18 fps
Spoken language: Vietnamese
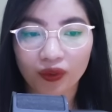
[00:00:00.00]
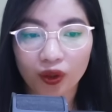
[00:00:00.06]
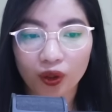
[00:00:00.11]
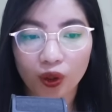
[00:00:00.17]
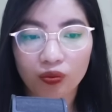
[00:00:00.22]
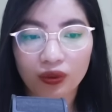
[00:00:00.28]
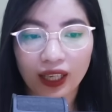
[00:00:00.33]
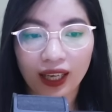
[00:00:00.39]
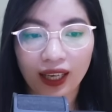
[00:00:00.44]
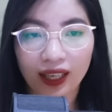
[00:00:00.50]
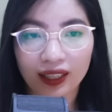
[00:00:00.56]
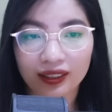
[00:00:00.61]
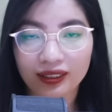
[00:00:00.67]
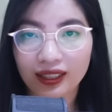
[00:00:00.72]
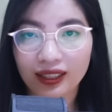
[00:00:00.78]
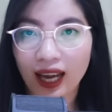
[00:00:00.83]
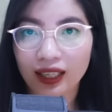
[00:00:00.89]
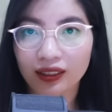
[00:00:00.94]
Đúng là
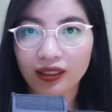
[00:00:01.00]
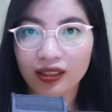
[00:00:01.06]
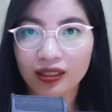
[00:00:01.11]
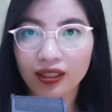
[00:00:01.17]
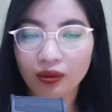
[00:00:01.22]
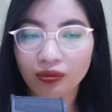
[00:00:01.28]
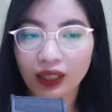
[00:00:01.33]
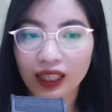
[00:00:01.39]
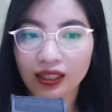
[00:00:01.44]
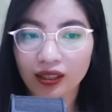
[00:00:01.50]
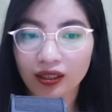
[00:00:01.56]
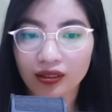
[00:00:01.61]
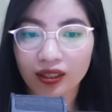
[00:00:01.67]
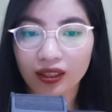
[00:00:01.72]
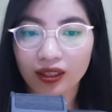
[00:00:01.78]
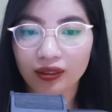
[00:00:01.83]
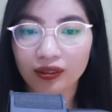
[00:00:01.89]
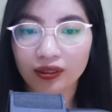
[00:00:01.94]
hai đứa nhóc này rất
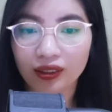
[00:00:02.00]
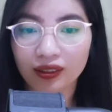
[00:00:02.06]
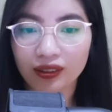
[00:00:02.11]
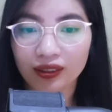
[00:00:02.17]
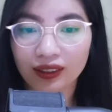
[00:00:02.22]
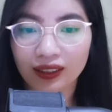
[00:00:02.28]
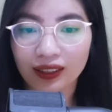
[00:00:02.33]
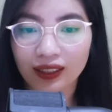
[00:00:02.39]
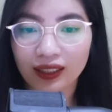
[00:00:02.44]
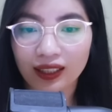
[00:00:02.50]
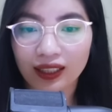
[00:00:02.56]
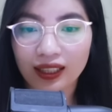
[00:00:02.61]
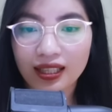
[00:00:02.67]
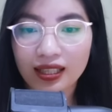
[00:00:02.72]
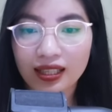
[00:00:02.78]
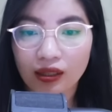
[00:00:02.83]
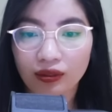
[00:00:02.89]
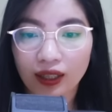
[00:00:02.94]
dễ thương.
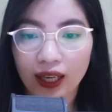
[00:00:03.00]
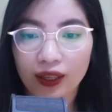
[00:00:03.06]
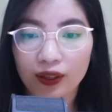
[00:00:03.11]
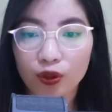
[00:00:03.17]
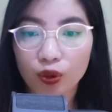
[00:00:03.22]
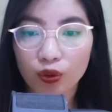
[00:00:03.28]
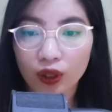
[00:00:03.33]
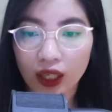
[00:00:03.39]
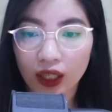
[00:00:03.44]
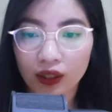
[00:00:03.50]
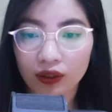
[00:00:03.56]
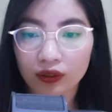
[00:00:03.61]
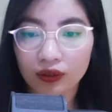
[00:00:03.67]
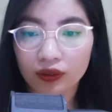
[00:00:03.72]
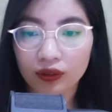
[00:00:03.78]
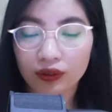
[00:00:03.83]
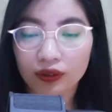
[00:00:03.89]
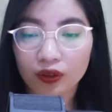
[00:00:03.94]
Sau này chú
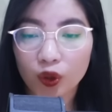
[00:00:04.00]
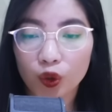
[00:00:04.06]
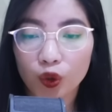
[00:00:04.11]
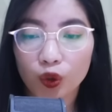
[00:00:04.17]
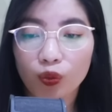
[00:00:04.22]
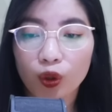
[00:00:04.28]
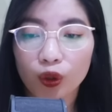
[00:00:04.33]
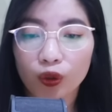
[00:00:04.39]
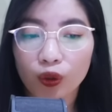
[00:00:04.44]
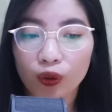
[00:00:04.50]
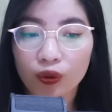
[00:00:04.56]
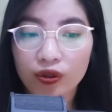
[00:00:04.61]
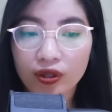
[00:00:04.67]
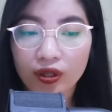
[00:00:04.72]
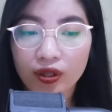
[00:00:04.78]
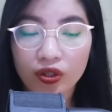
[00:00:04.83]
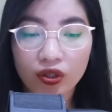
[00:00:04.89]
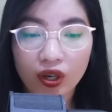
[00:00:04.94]
đến, chú mua đồ
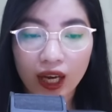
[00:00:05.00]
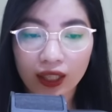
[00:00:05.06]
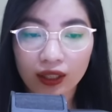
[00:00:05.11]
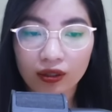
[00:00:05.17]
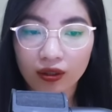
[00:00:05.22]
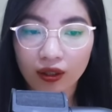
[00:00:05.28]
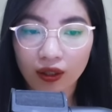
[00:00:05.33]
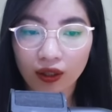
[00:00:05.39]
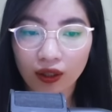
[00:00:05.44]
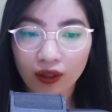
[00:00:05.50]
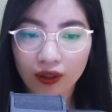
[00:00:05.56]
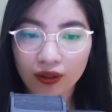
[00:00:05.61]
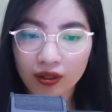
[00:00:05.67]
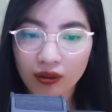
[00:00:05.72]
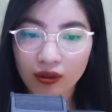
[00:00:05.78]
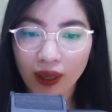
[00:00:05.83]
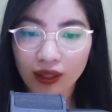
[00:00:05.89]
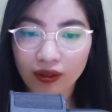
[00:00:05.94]
chơi cho hai đứa,
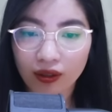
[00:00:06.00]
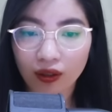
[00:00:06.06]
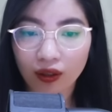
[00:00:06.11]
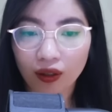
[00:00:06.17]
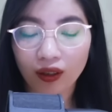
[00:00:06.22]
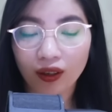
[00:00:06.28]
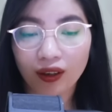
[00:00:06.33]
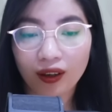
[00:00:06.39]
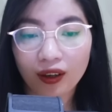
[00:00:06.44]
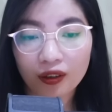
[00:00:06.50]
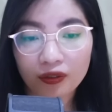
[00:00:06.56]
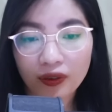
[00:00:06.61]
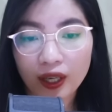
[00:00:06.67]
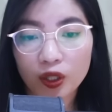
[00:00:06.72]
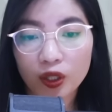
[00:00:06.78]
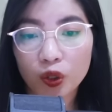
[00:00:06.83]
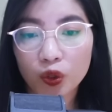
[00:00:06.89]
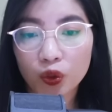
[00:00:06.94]
nhưng mà nhớ
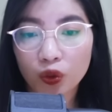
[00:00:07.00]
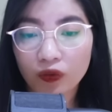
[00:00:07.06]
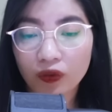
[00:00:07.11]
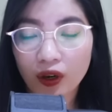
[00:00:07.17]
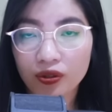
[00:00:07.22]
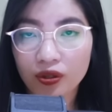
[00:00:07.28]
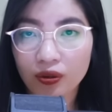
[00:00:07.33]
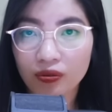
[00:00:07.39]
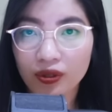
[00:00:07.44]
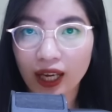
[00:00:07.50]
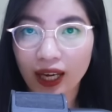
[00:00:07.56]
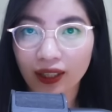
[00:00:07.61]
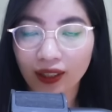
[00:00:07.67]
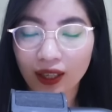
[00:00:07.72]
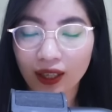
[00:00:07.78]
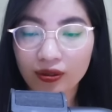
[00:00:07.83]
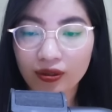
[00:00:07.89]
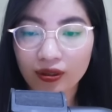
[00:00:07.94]
phải cho chú vào trong
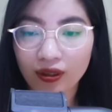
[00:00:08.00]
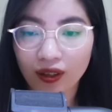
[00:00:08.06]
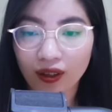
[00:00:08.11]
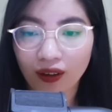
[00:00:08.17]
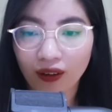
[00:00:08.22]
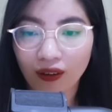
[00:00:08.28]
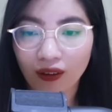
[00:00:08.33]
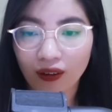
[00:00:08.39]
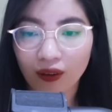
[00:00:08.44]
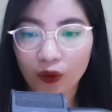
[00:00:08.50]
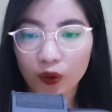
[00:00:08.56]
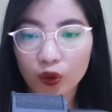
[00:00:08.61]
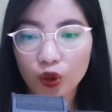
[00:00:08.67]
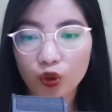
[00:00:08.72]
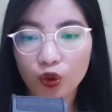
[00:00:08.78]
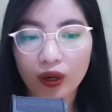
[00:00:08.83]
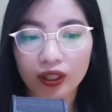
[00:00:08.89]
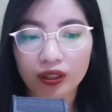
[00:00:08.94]
nhà nghe chưa?
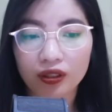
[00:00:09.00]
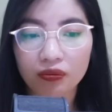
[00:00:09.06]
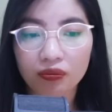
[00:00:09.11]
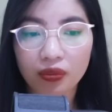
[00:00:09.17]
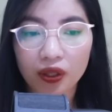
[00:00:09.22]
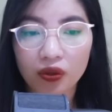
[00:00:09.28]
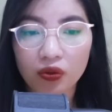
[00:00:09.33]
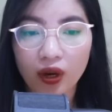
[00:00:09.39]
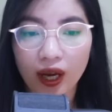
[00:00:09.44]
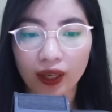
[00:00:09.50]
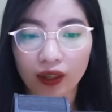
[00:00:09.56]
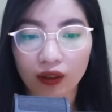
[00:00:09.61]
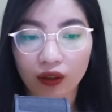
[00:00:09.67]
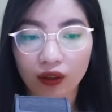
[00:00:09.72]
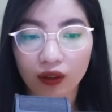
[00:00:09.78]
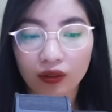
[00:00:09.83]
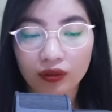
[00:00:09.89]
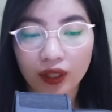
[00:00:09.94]
Chú mà đứng bên ngoài
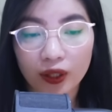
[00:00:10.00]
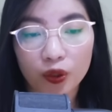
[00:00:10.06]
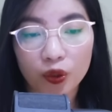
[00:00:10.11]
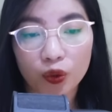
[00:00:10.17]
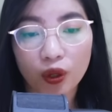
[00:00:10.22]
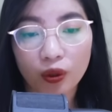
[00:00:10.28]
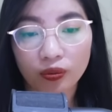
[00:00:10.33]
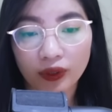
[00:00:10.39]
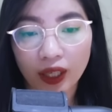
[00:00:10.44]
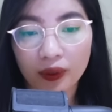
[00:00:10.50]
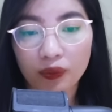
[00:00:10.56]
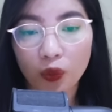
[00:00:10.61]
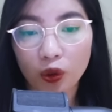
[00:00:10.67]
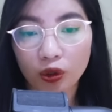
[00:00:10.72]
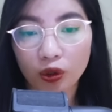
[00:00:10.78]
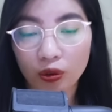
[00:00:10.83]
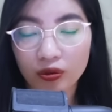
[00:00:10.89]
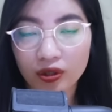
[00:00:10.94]
là chú không thèm
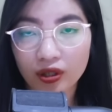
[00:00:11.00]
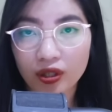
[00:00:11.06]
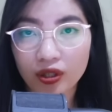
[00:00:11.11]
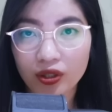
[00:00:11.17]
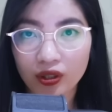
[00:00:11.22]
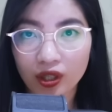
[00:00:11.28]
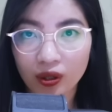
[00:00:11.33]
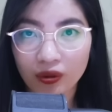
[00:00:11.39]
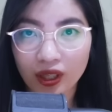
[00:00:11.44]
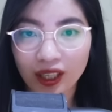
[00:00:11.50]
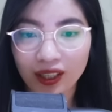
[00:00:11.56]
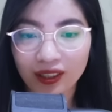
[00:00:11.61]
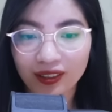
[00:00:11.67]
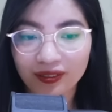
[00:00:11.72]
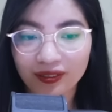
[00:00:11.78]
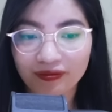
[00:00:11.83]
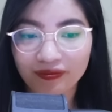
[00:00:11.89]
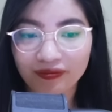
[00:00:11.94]
mua đồ chơi cho đâu
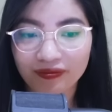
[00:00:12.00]
đấy.